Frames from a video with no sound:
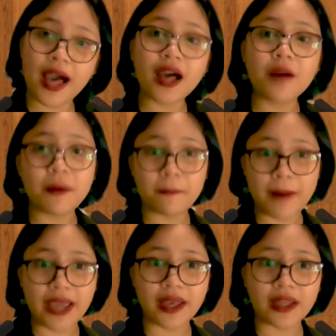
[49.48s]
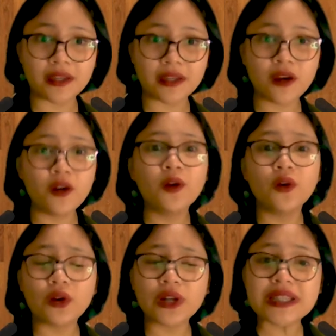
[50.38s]
kababayan,
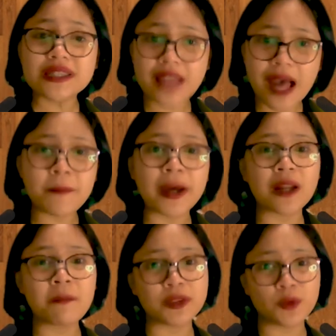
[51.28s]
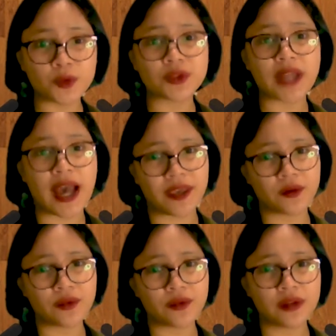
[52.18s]
oras na para matuto
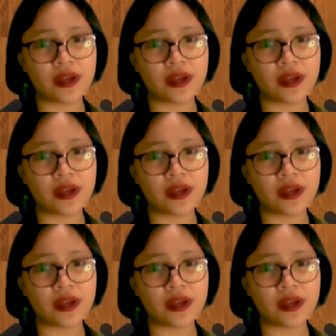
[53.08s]
tayo.